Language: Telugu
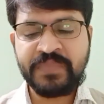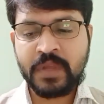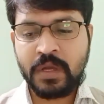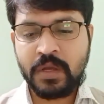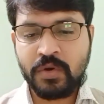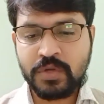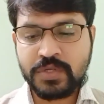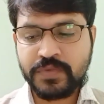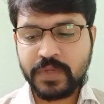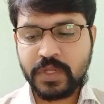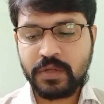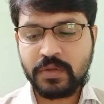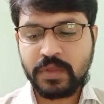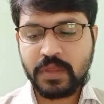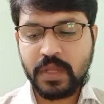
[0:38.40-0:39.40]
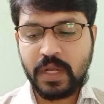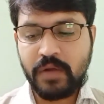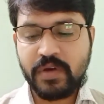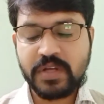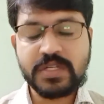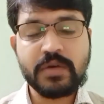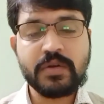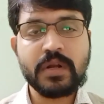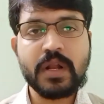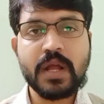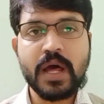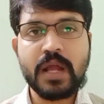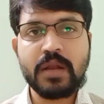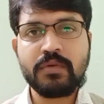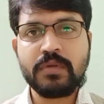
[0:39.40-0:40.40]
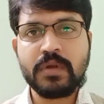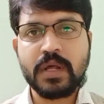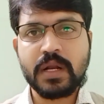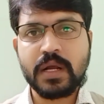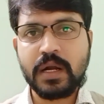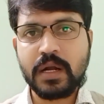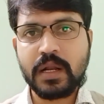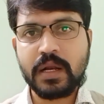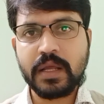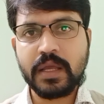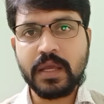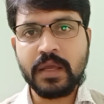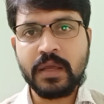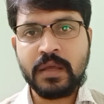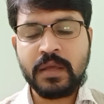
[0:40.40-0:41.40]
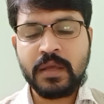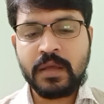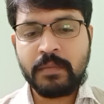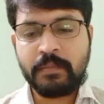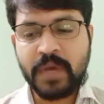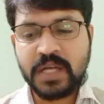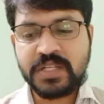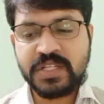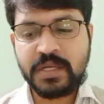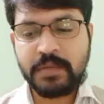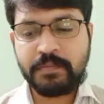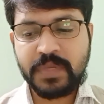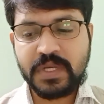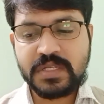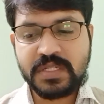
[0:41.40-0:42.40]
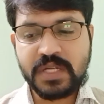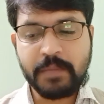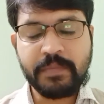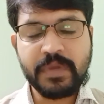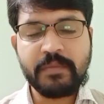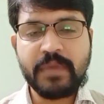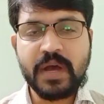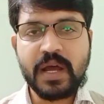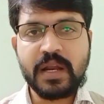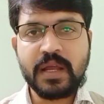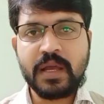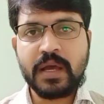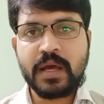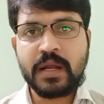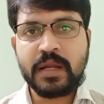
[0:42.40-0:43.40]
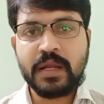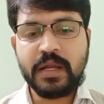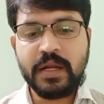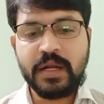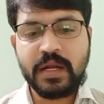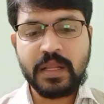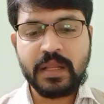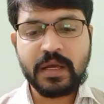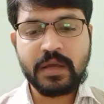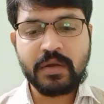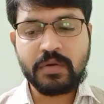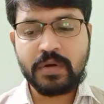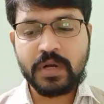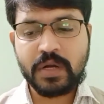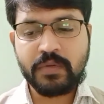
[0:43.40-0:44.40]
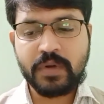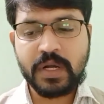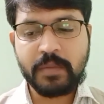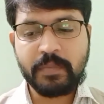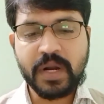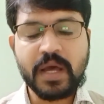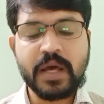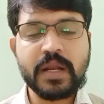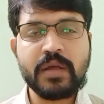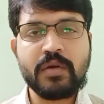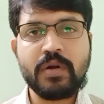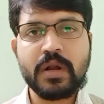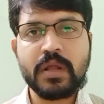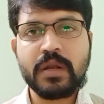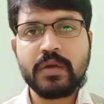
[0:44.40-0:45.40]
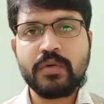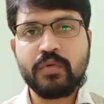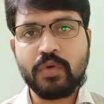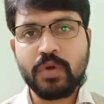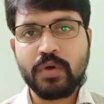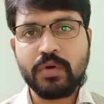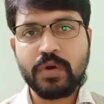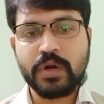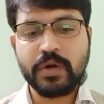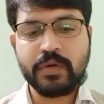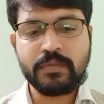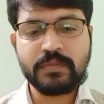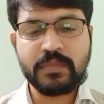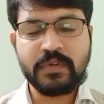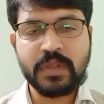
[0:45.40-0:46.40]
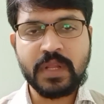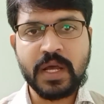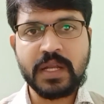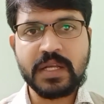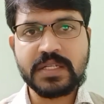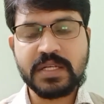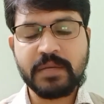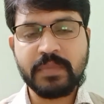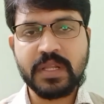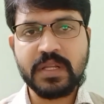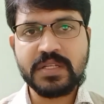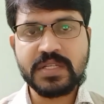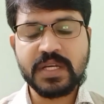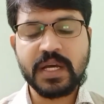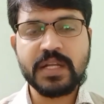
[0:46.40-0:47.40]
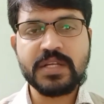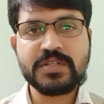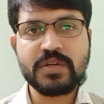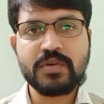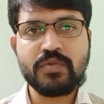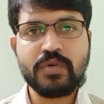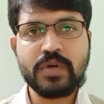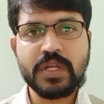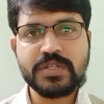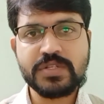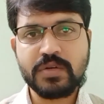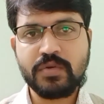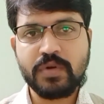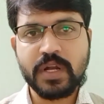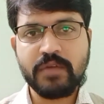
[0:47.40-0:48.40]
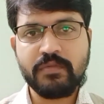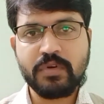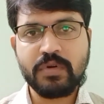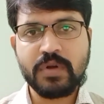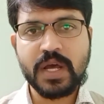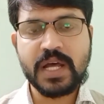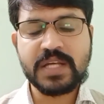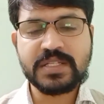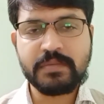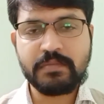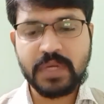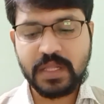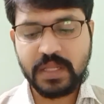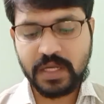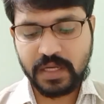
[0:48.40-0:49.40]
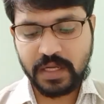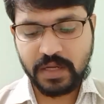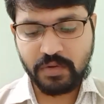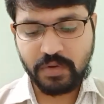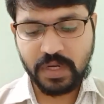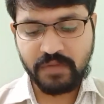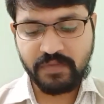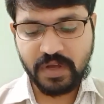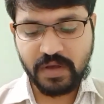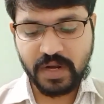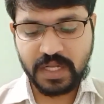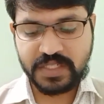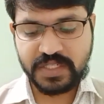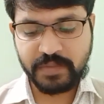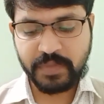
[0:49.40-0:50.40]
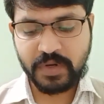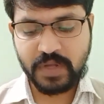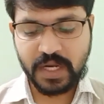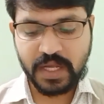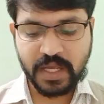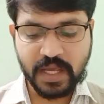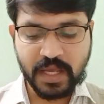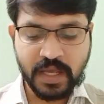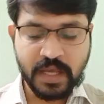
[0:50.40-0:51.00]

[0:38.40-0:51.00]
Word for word: ఈరోజు ఉదయం తెల్లవారుజామున నాలుగున్నర గంటలకి మాజీ ఎంపీ సబ్బం హరి గారి ఇంటి దగ్గర ఉన్నటువంటి ప్రహరీ గోడని కూలగొట్టడం దానికి సంబంధించి కనీసం నోటీసులు కూడా ఇవ్వకుండా అసంబద్ధంగా కొన్ని వ్యవహారాలు చెప్పడం అలాగే